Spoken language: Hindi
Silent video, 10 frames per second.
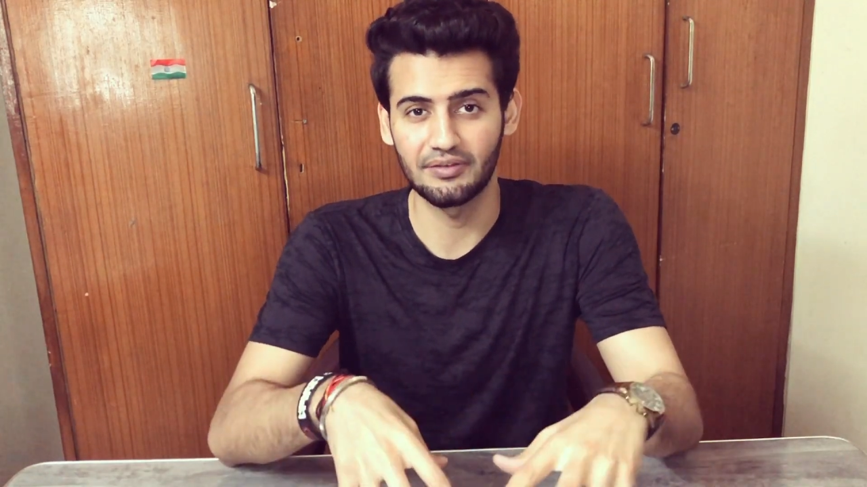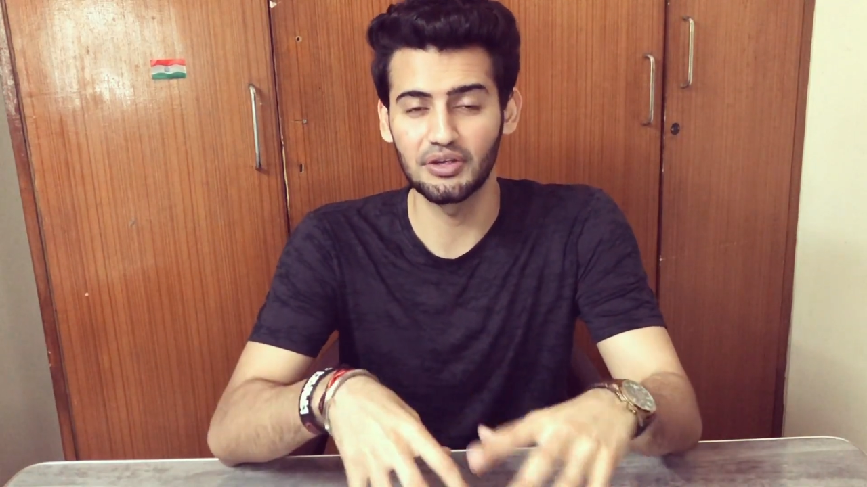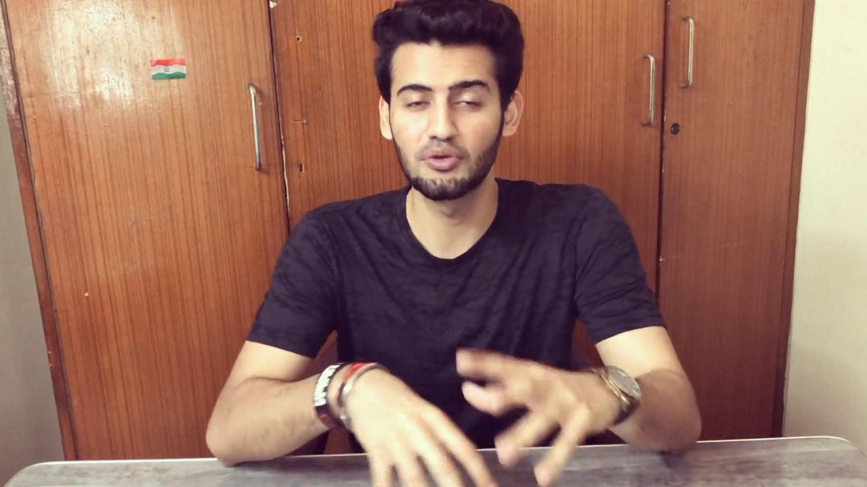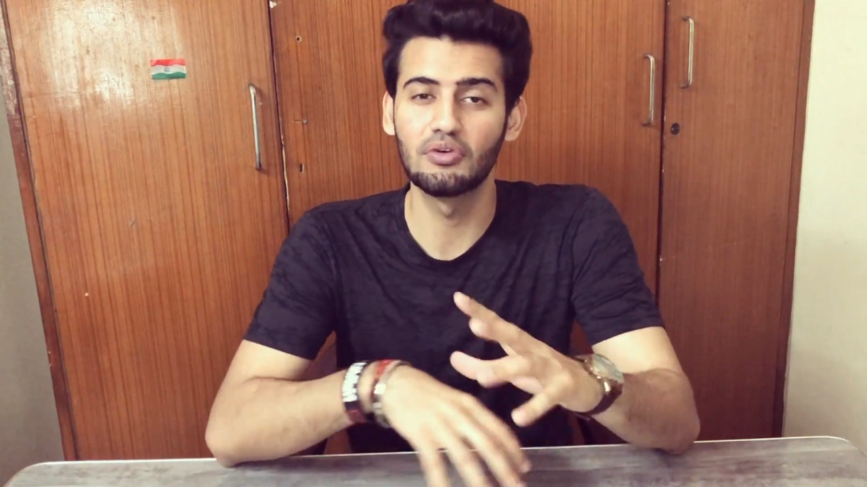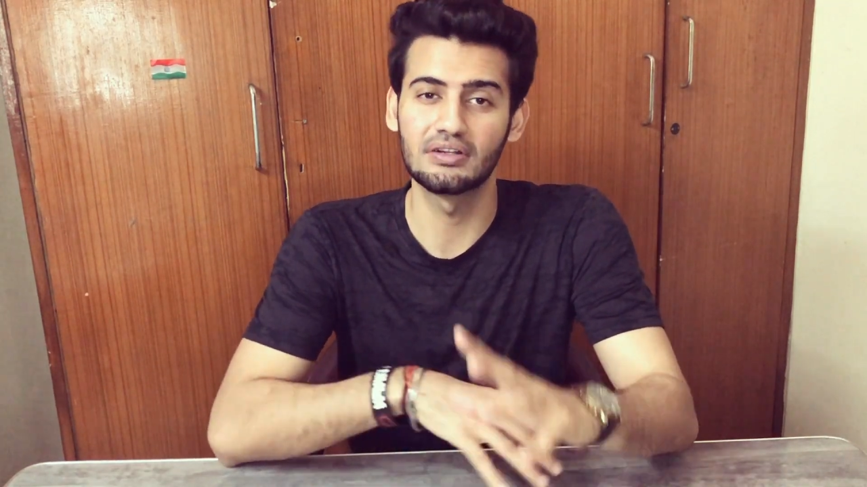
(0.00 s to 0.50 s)

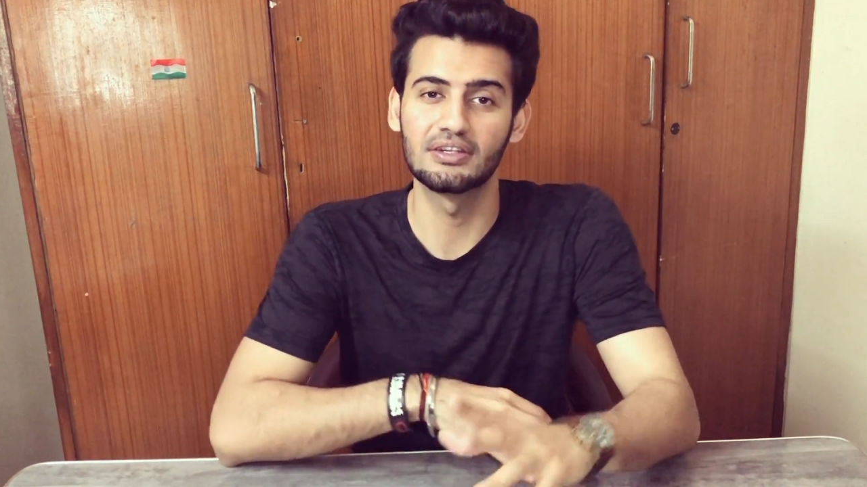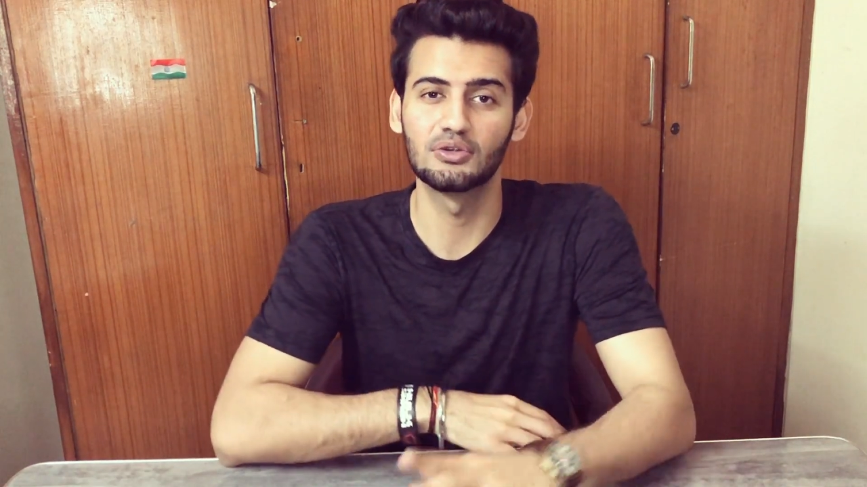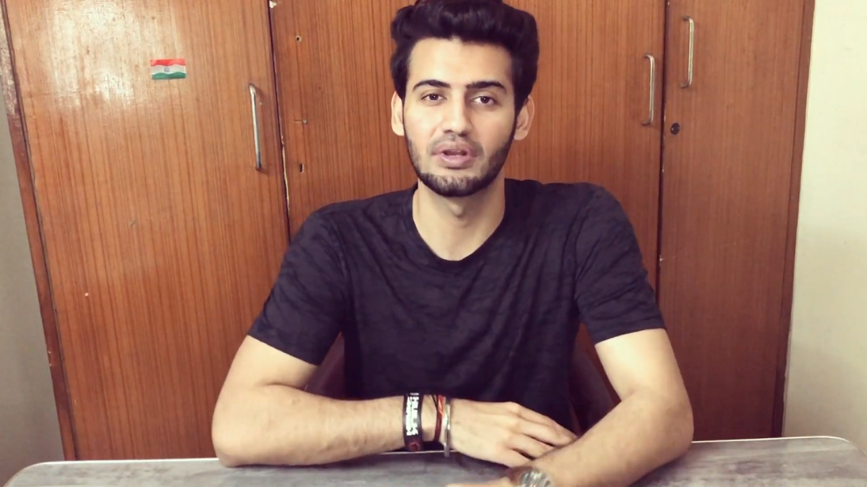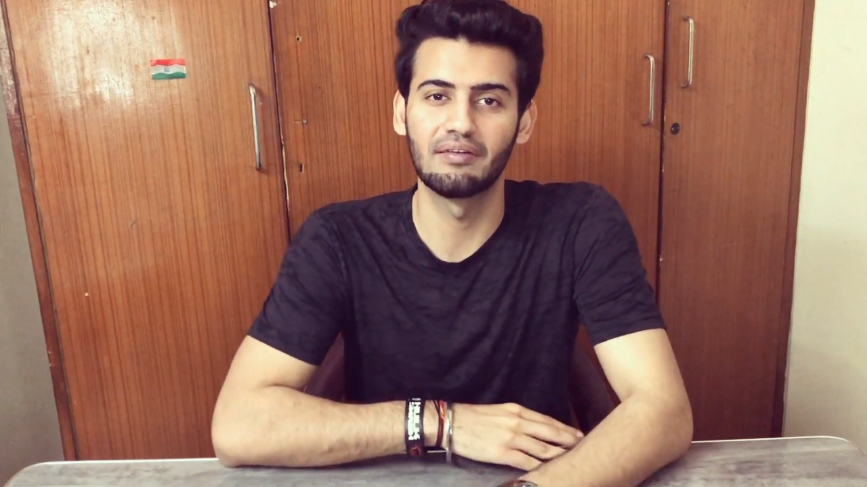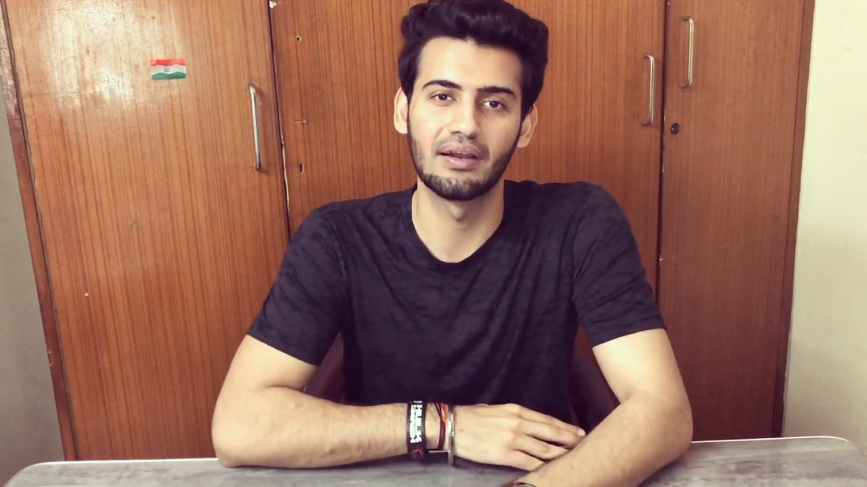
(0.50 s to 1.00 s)
वीडियो वर्थ इट
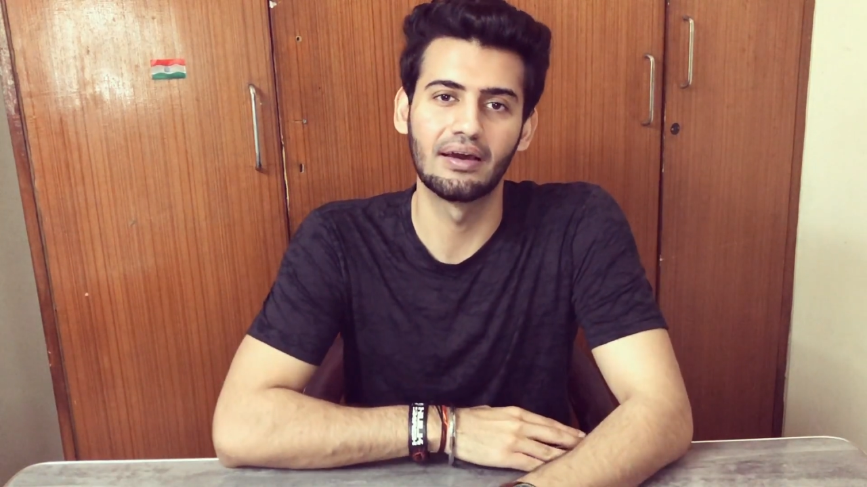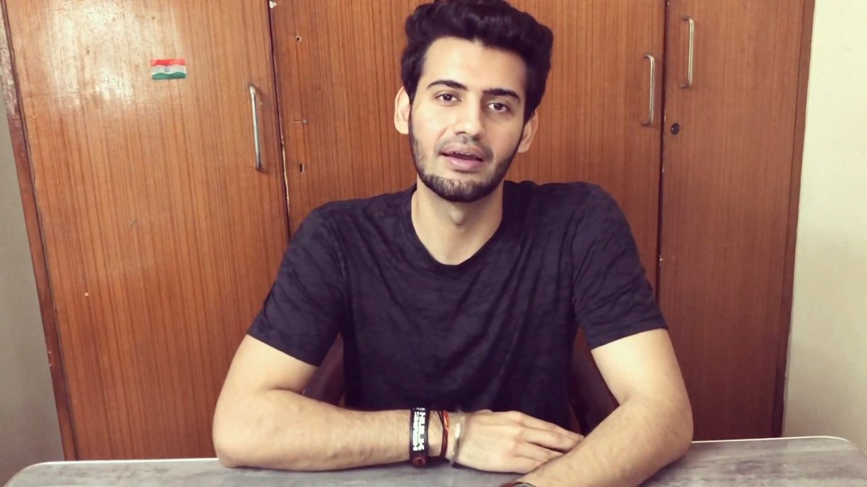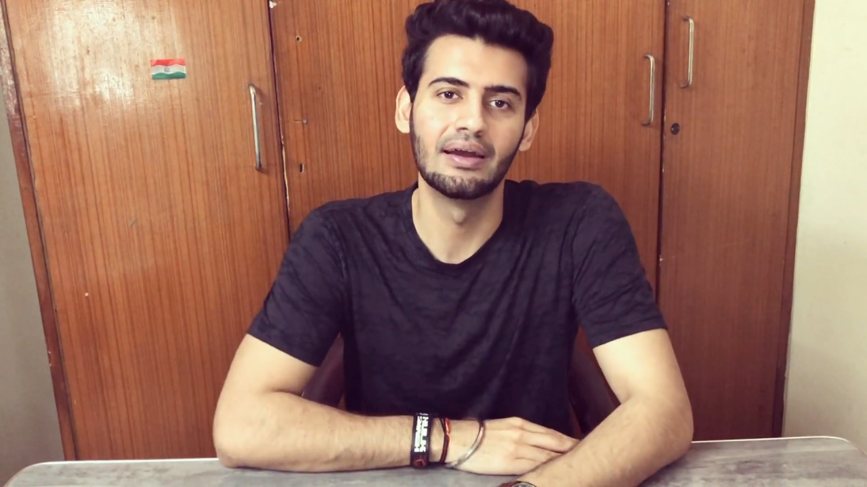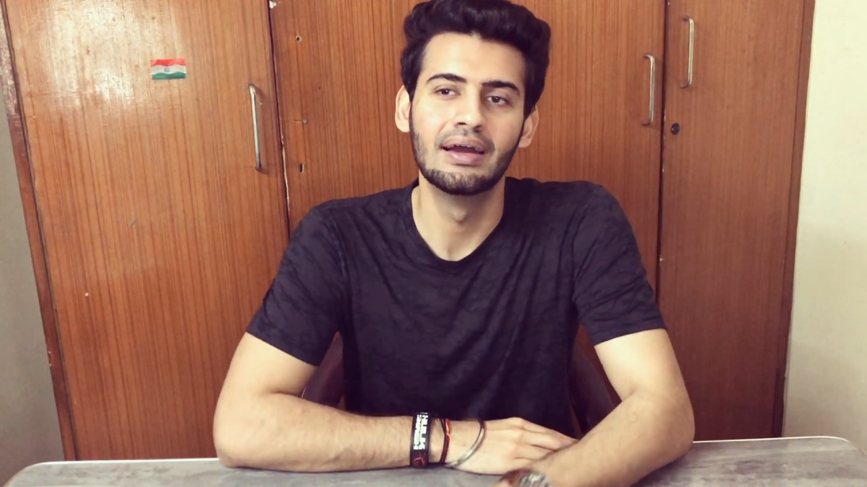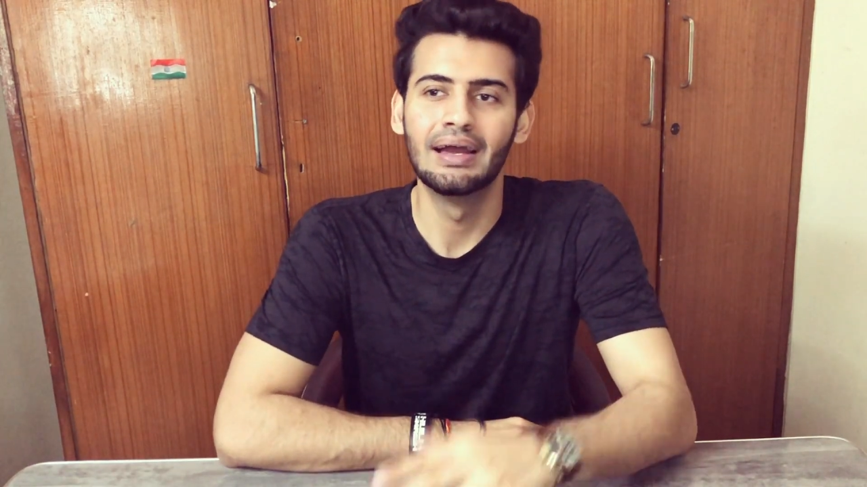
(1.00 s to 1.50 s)
होने वाला
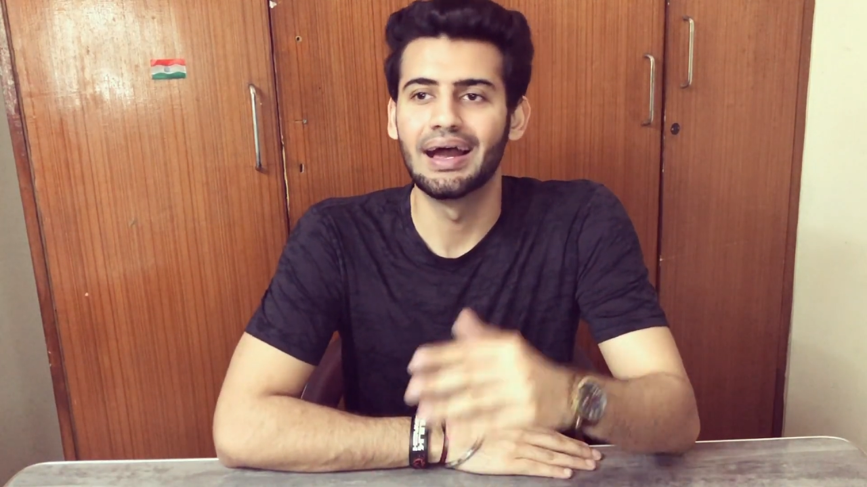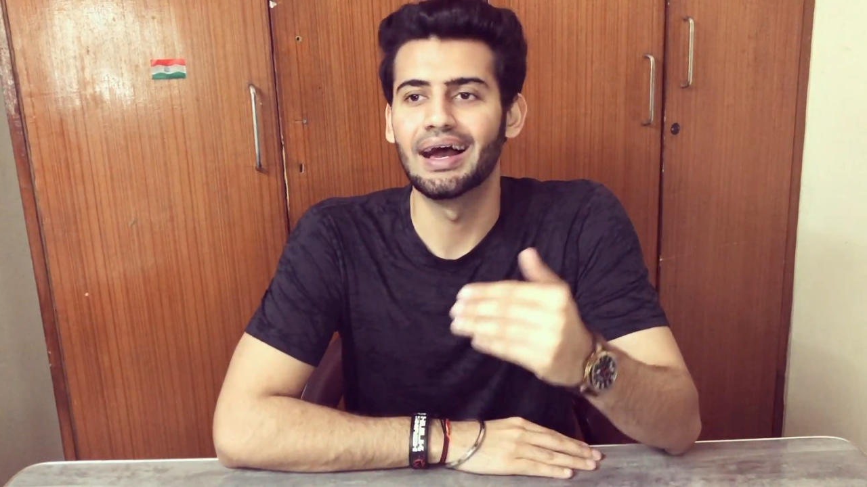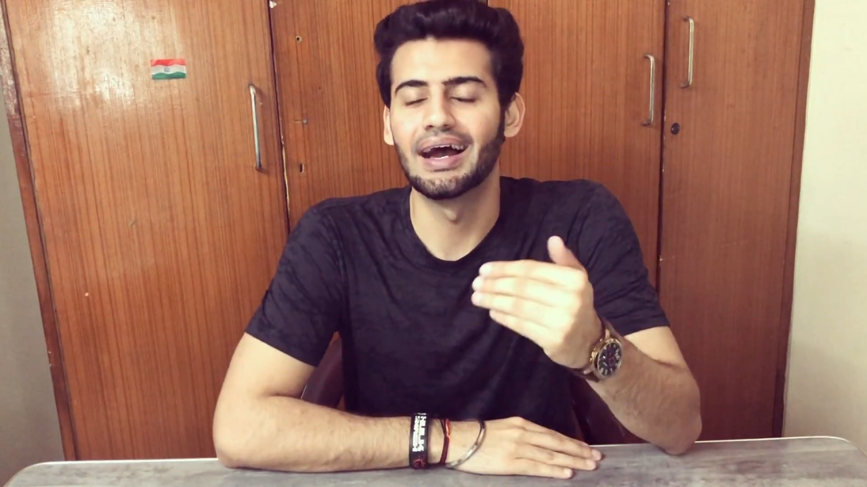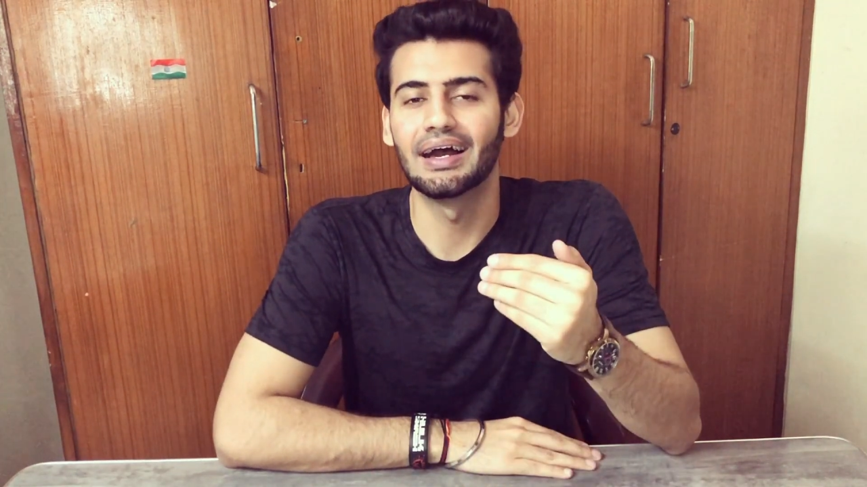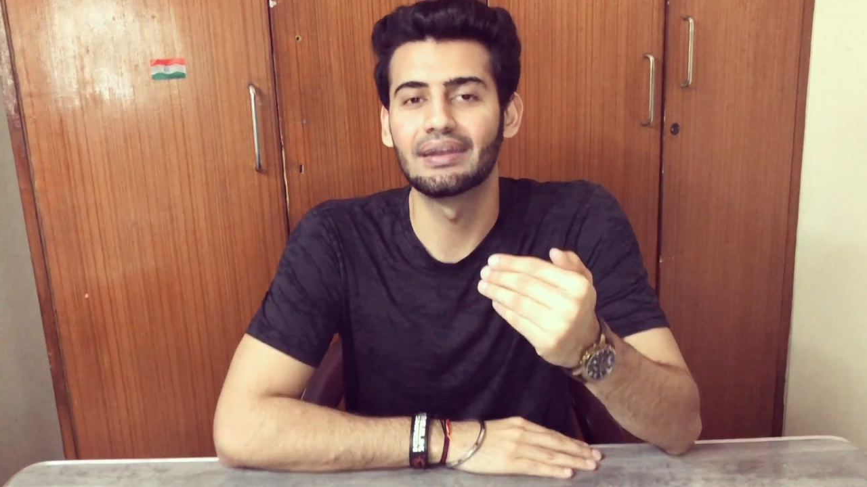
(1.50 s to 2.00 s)
है
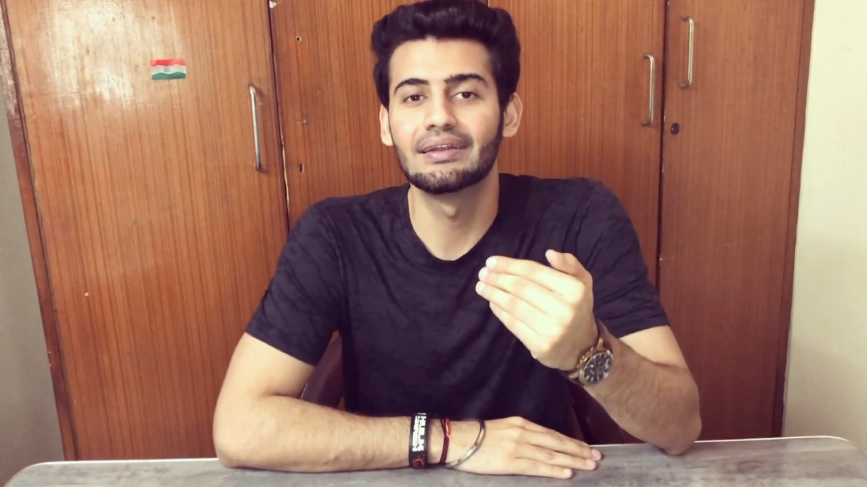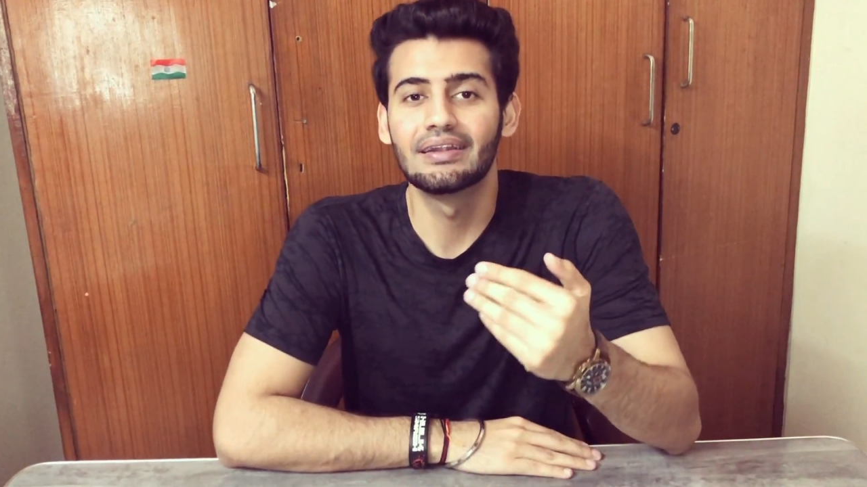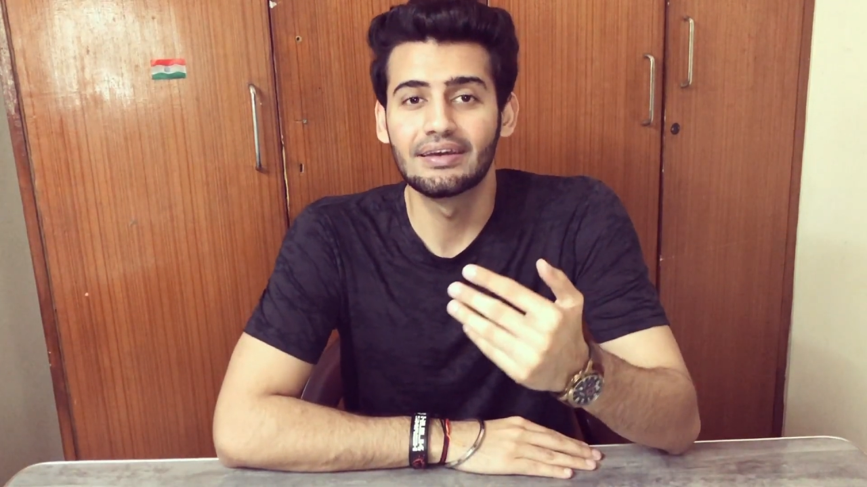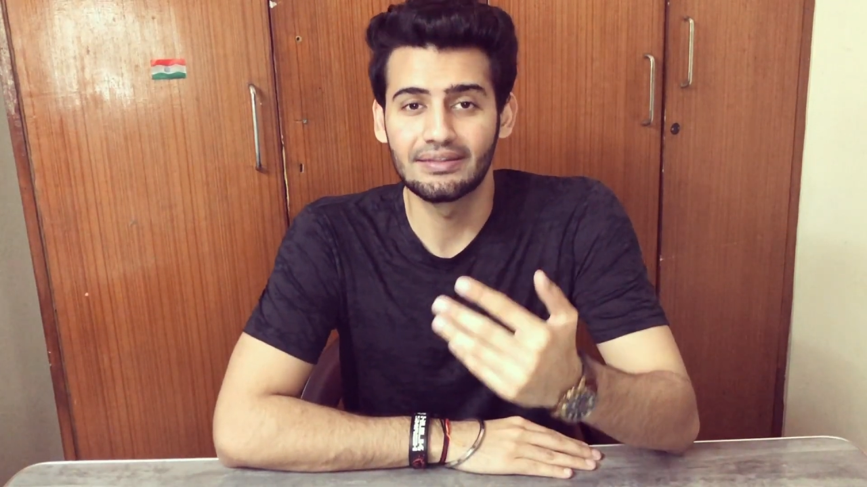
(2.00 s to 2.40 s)
एंड